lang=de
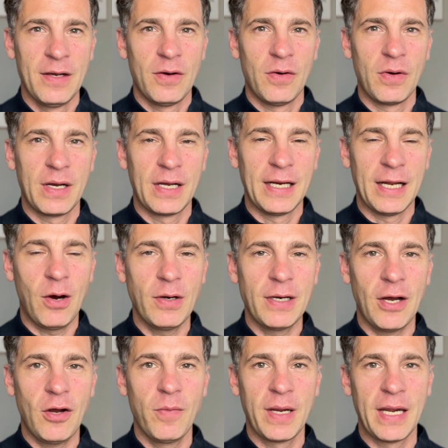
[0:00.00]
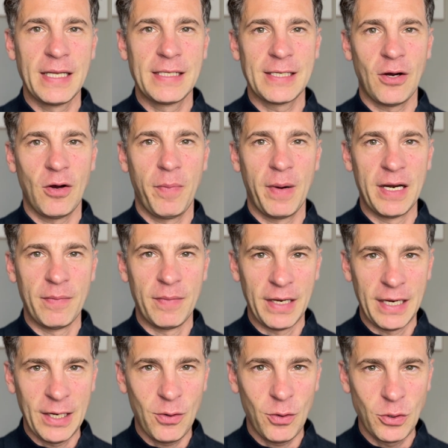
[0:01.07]
Und genau darum geht es auch bei dem
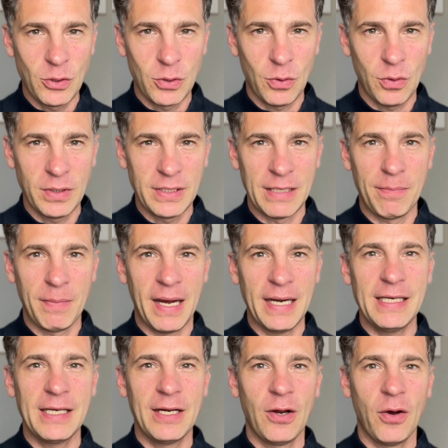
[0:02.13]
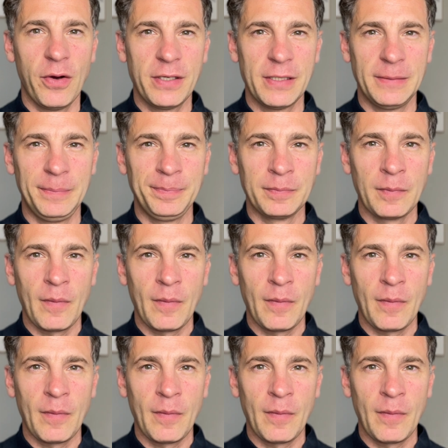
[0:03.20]
Ego-Tod, den manche Leute